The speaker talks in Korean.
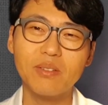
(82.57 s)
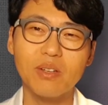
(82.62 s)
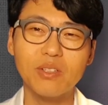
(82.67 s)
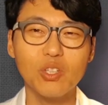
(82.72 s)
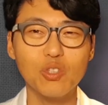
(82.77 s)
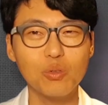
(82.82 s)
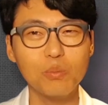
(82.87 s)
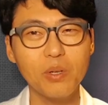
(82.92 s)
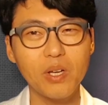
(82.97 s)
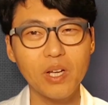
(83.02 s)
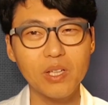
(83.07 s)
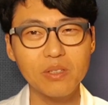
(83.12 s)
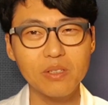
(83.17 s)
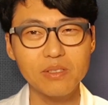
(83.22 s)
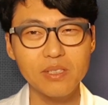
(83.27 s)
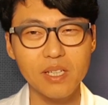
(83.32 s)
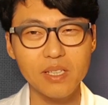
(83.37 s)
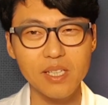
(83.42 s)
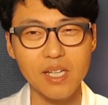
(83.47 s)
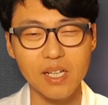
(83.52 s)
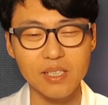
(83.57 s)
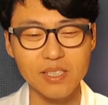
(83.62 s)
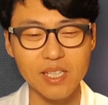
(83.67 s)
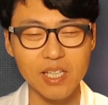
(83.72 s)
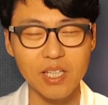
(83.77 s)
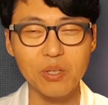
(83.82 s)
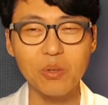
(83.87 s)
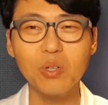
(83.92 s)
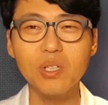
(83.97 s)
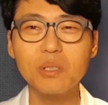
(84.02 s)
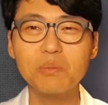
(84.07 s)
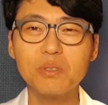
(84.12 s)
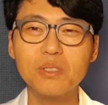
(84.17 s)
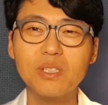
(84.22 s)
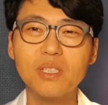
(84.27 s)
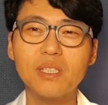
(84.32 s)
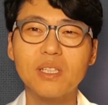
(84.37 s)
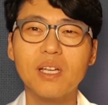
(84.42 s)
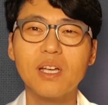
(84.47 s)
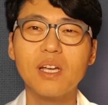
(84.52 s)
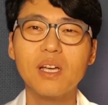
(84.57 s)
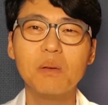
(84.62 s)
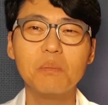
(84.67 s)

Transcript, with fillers: 굉장히 유명했던 생리학자이고 이분은